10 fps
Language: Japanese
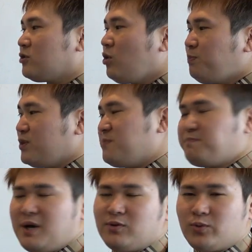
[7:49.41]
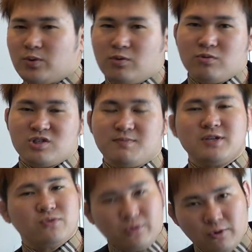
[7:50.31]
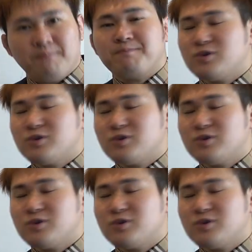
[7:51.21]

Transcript: トップ一般の努力をしましょうと